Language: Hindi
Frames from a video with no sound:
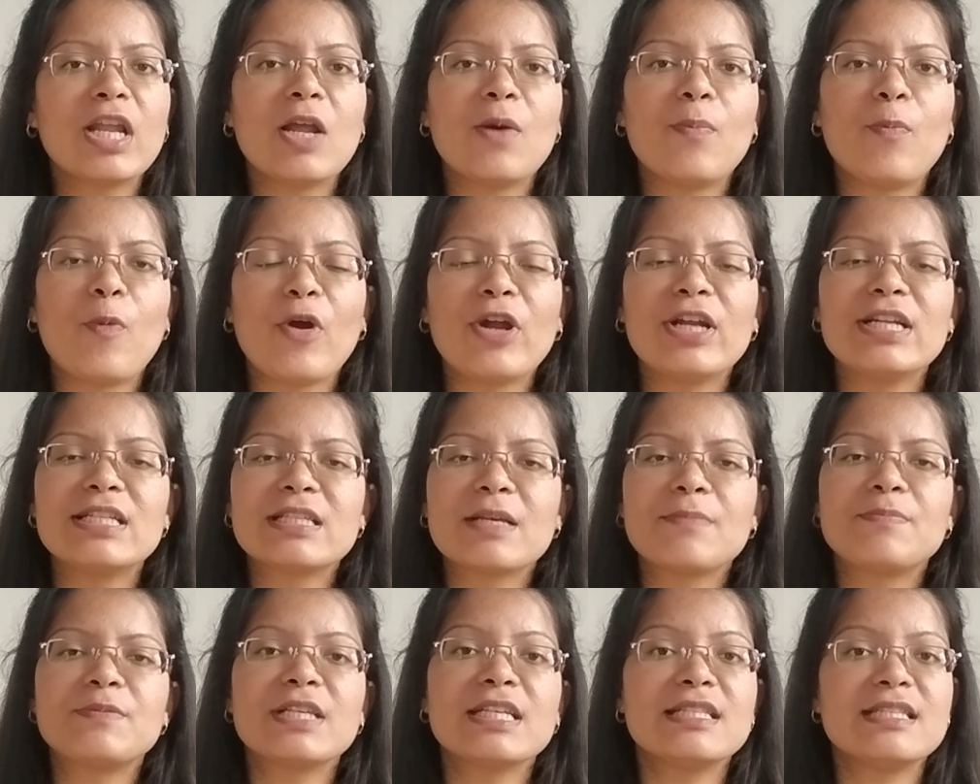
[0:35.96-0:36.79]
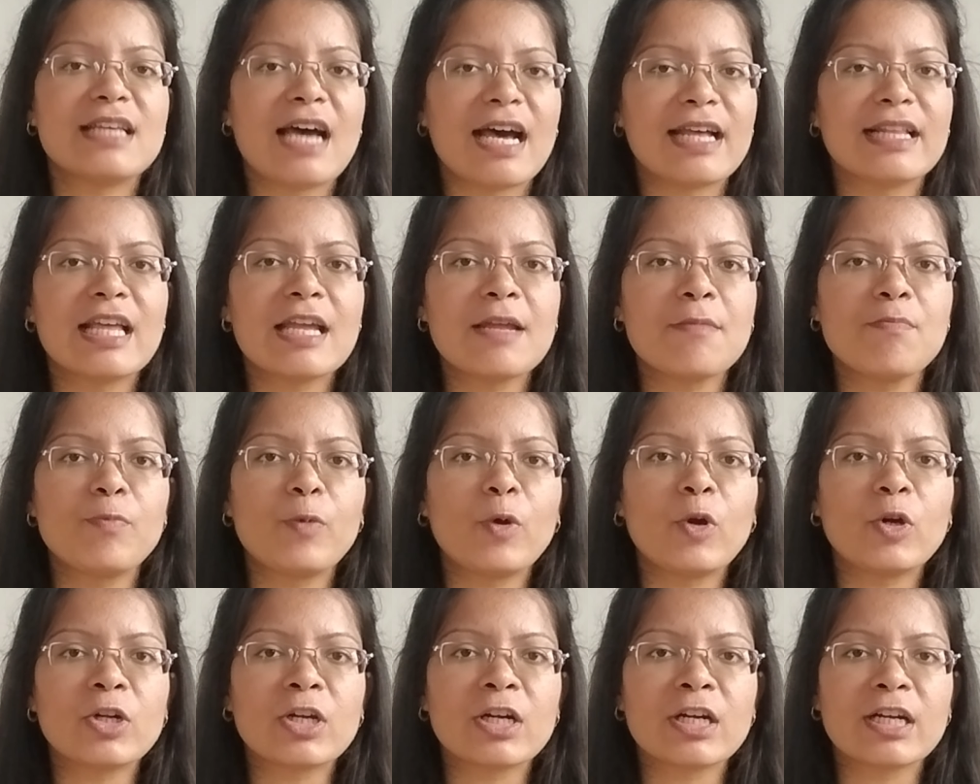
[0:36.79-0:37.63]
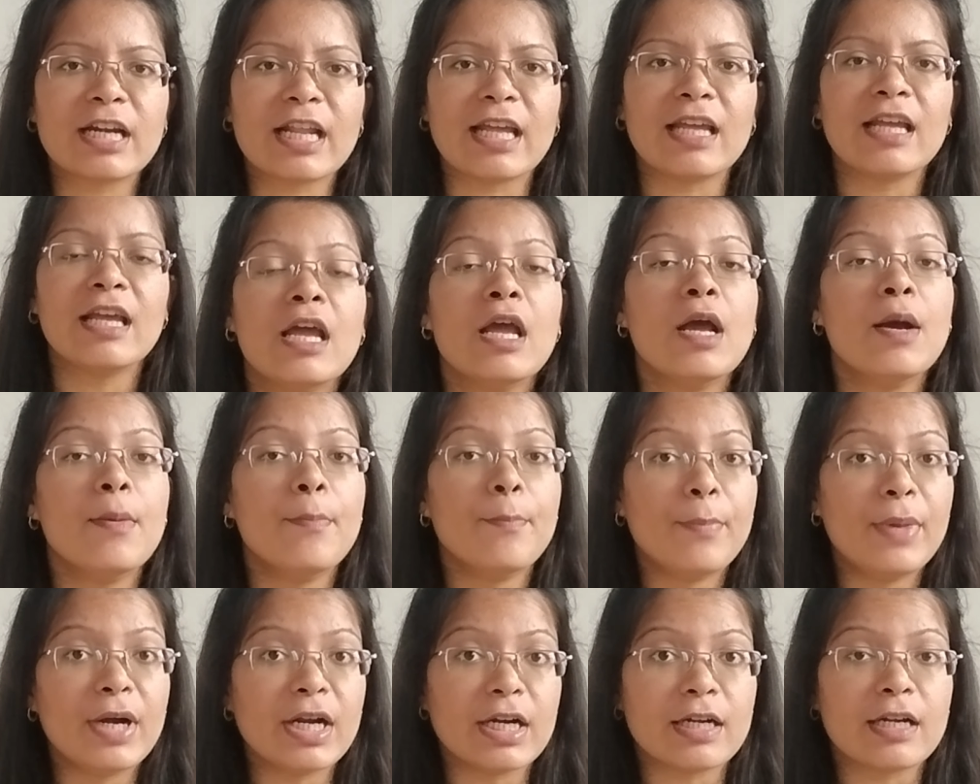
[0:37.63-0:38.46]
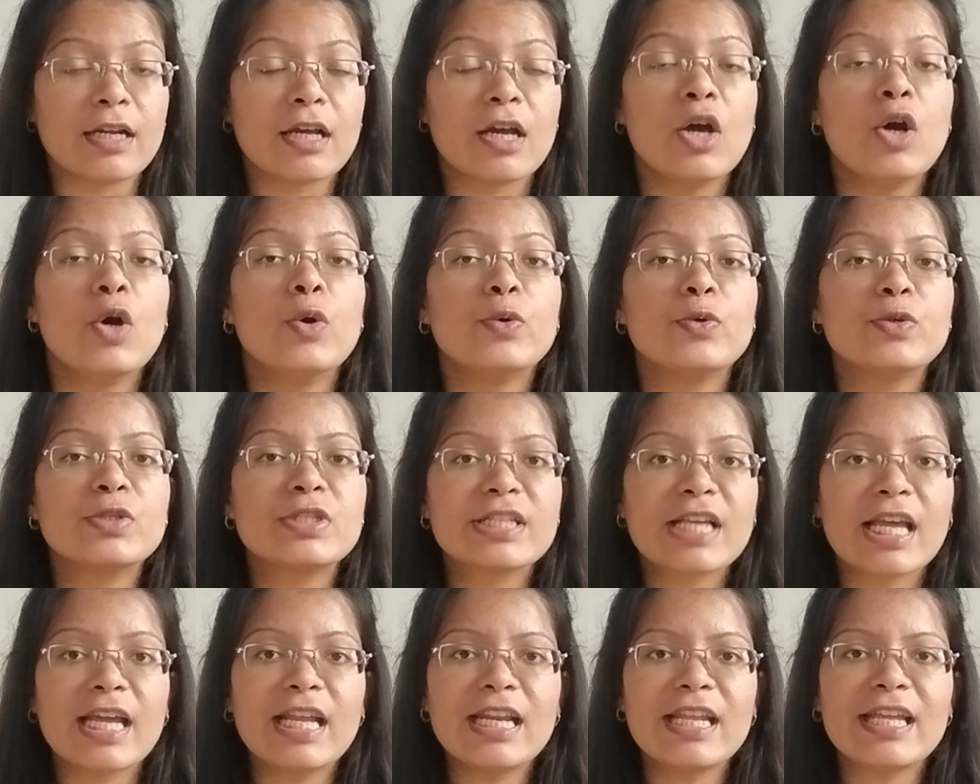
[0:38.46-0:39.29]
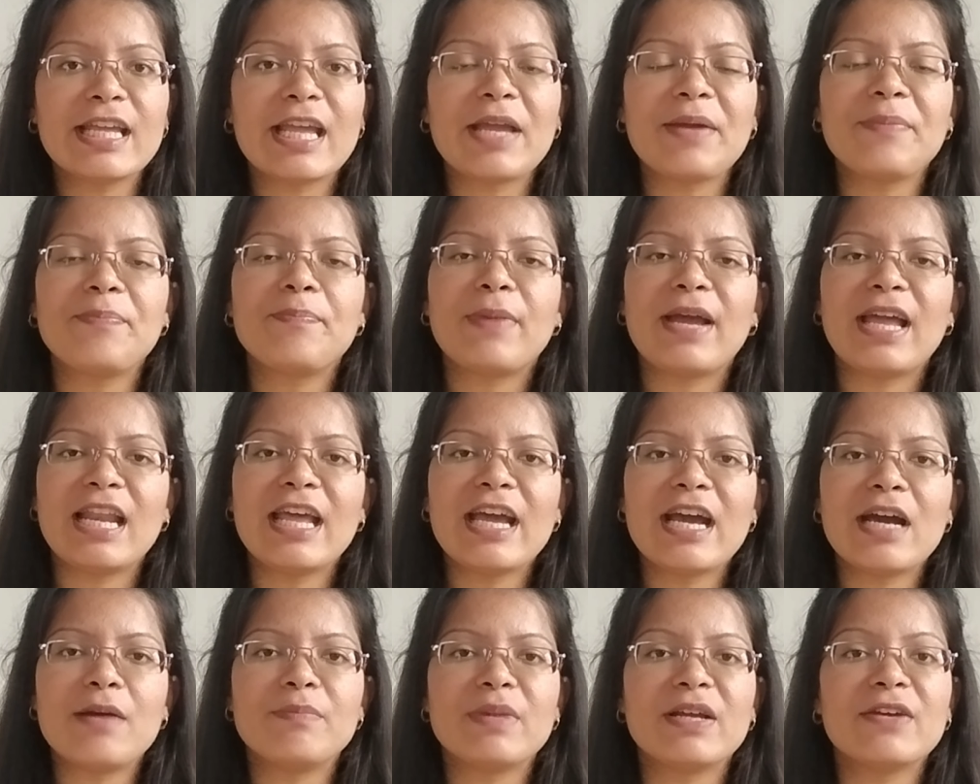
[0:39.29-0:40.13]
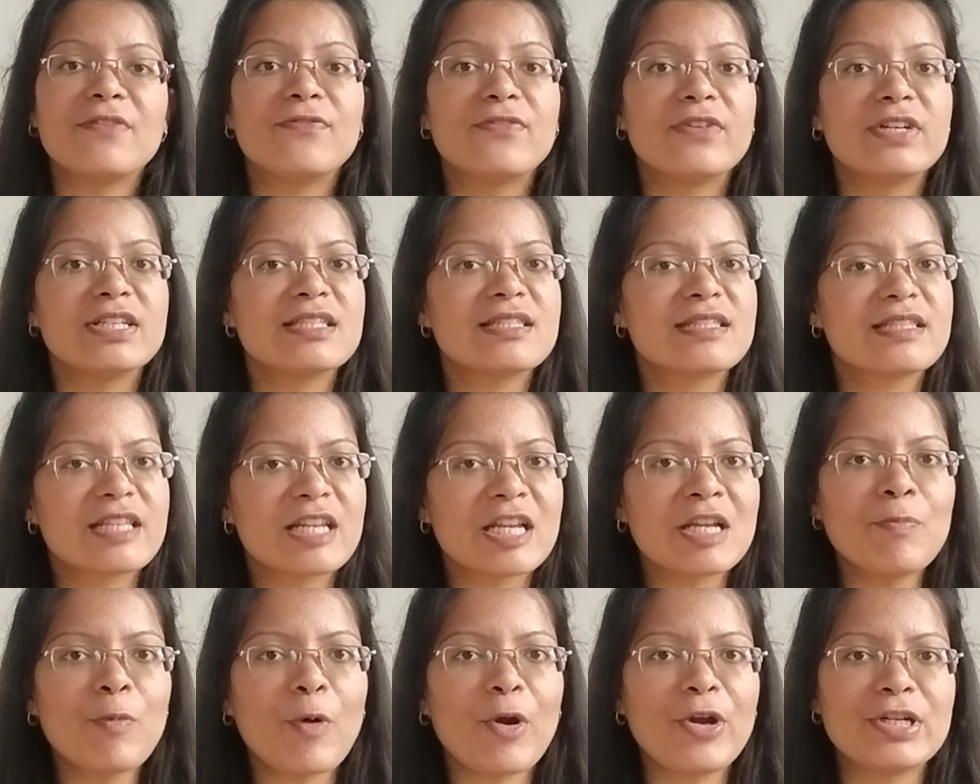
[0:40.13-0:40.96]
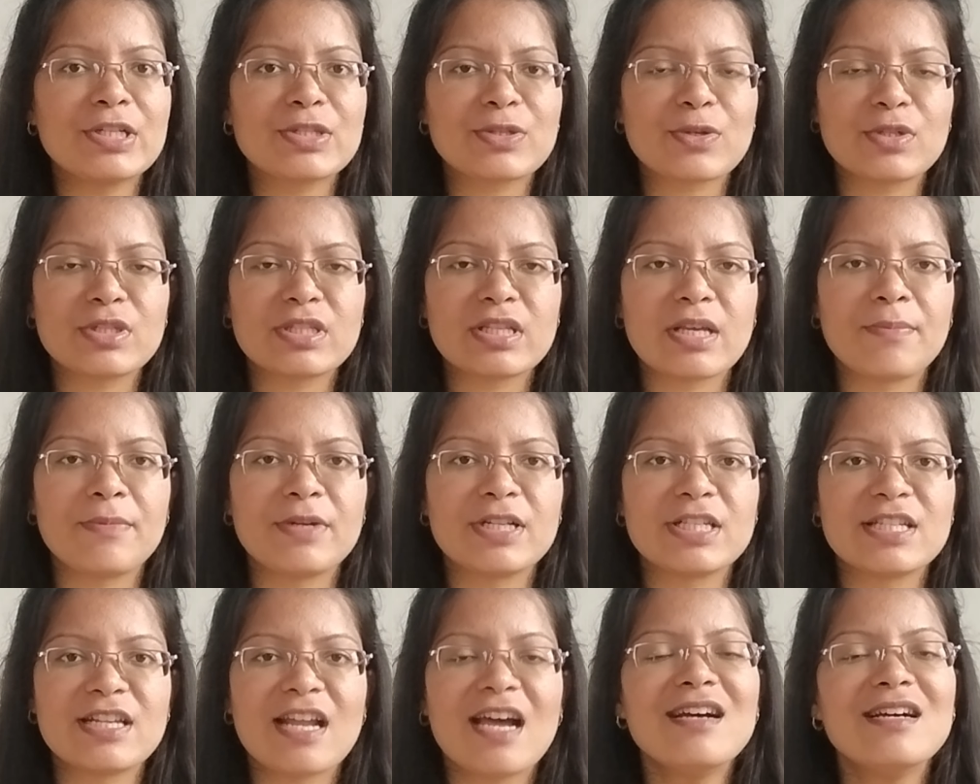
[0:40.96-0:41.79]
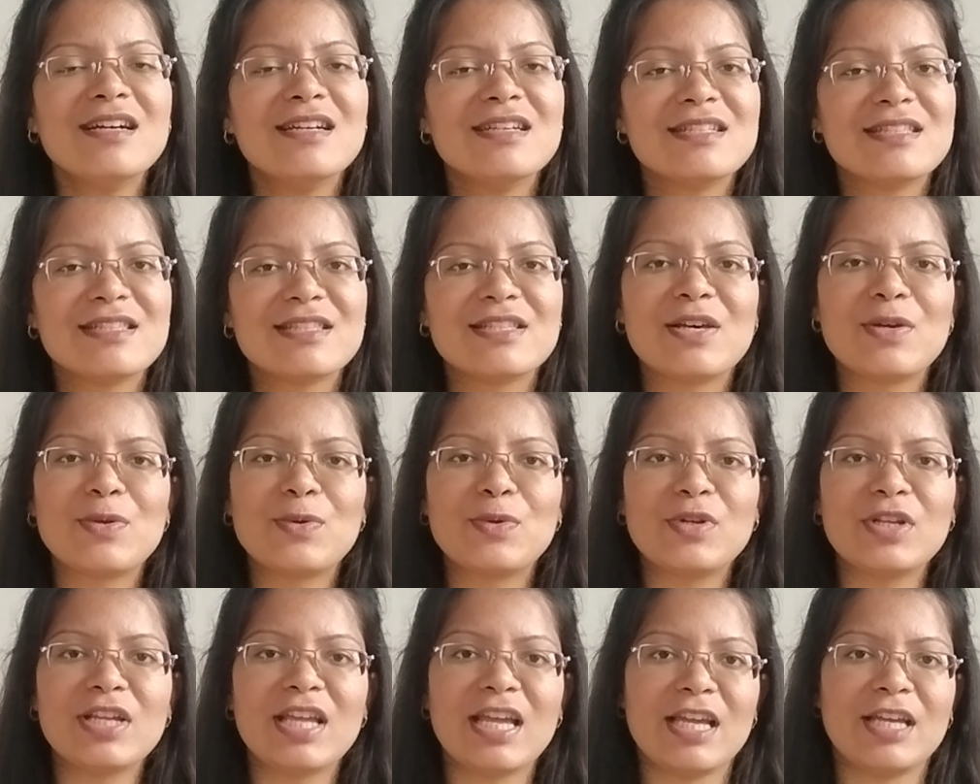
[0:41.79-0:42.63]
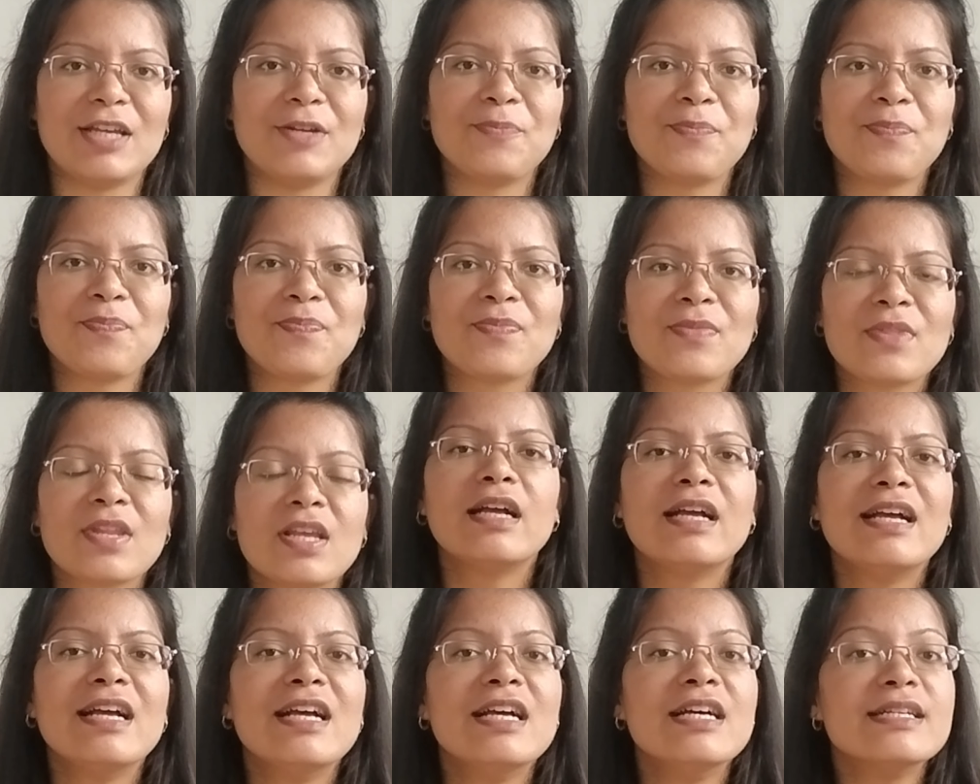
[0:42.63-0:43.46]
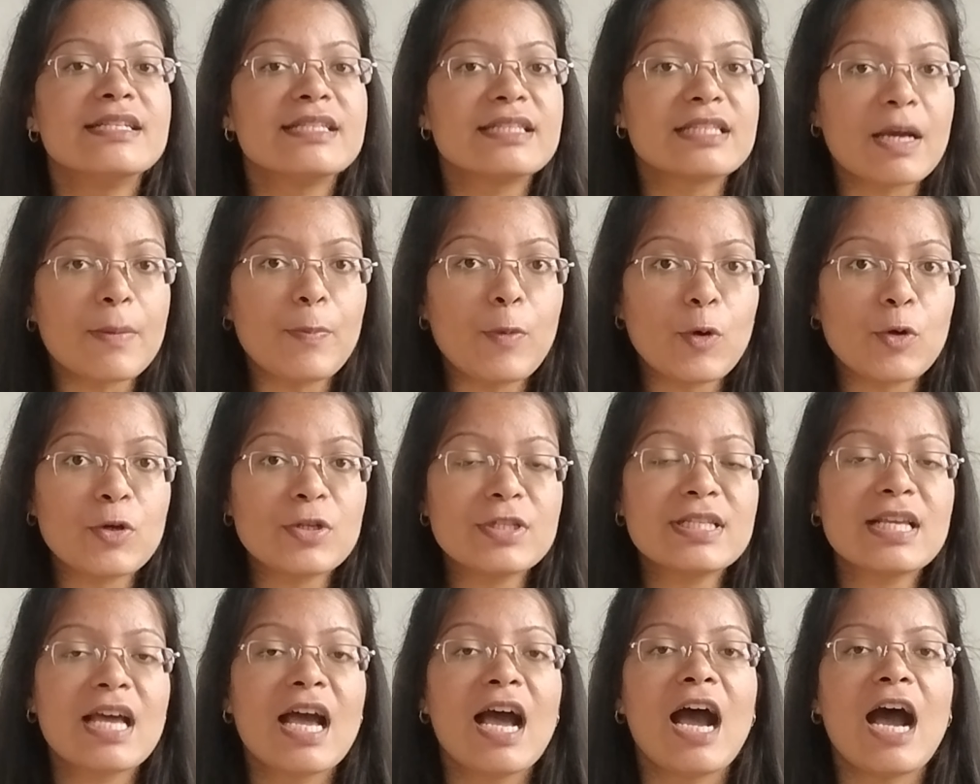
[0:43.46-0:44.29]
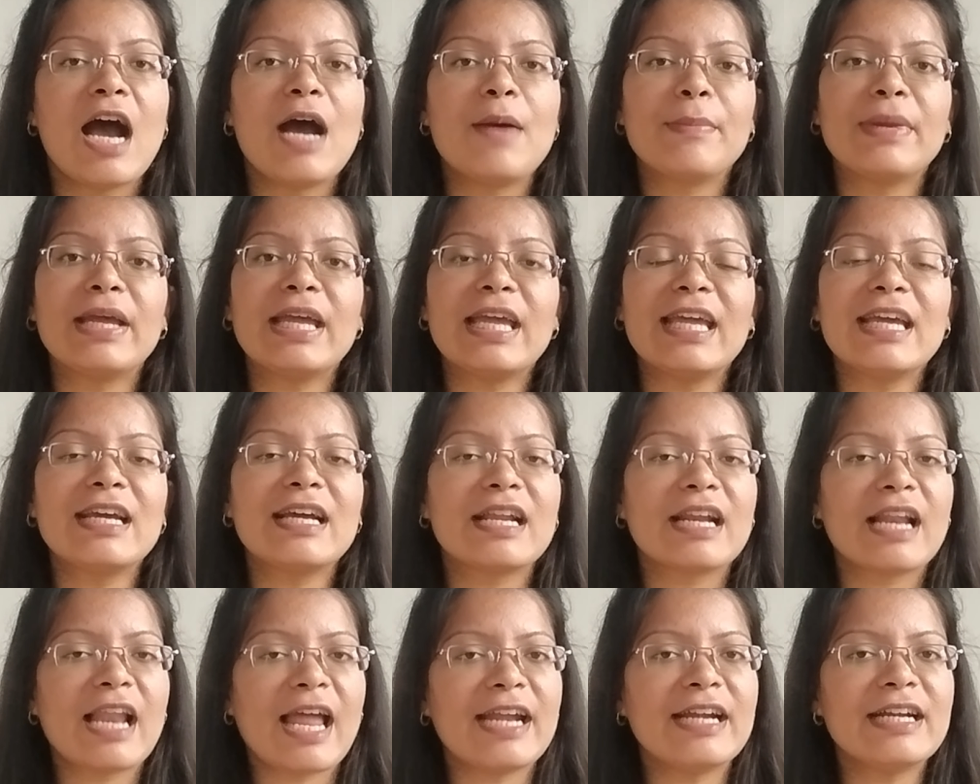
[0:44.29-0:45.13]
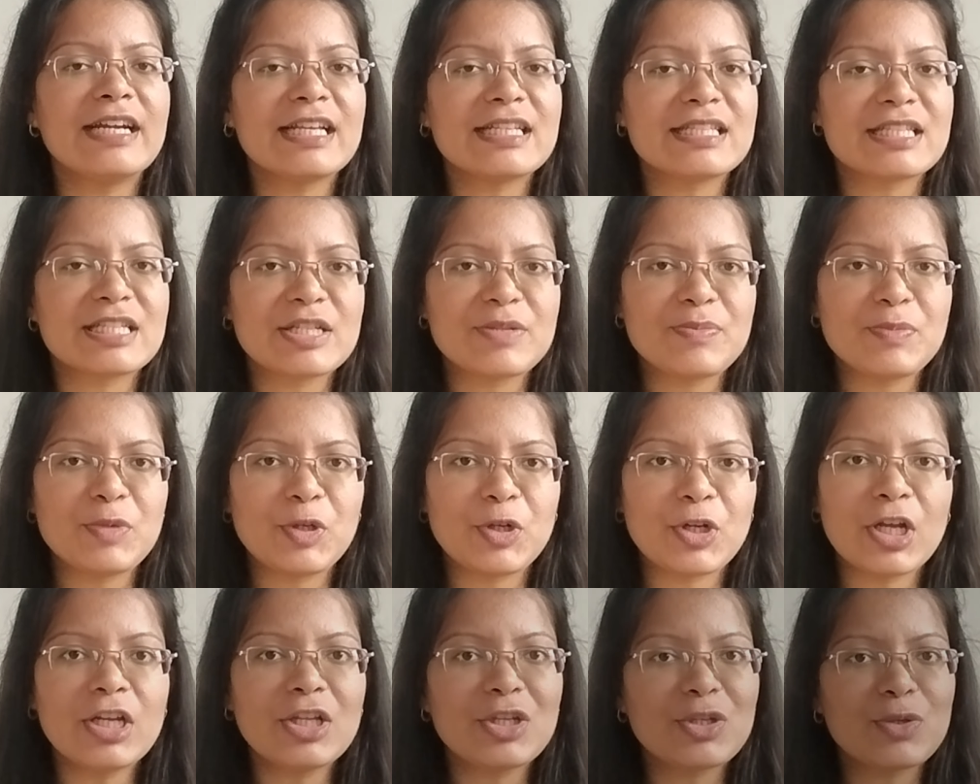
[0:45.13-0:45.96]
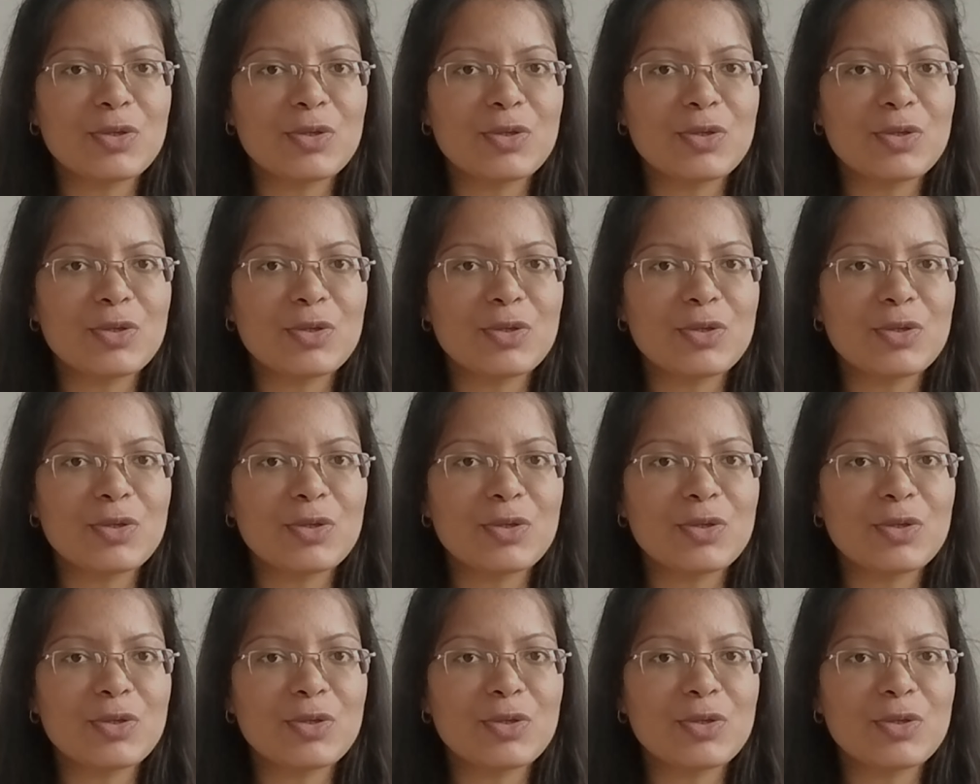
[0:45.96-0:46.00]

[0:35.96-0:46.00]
वाला पॉइंट सबसे ज़्यादा इम्पॉर्टेंट है बट उसके लिए पहले हमें फर्स्ट थ्री पॉइंट्स को समझना ज़रूरी है सपोज़ हमें एक क्लाइंट टेस्टिमोनियल